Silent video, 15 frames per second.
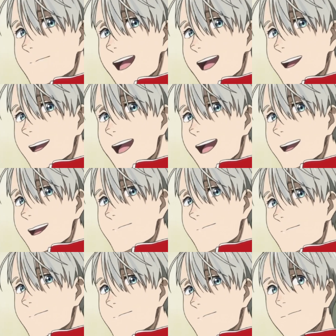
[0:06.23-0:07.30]
Да не
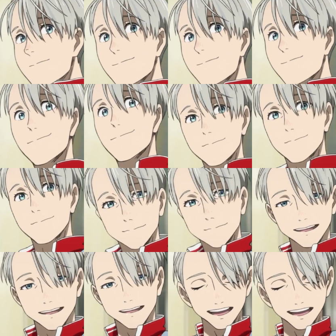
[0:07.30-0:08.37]
вопрос,
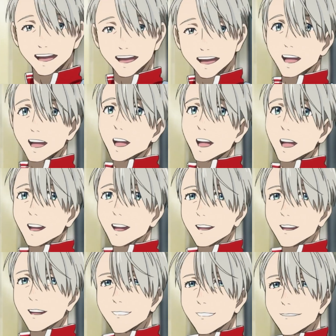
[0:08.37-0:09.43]
если, конечно, мама не
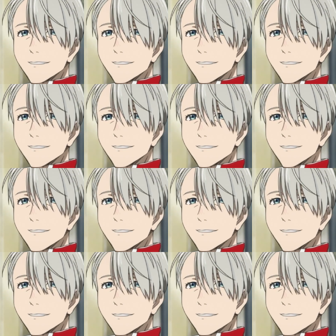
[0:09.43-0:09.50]
против.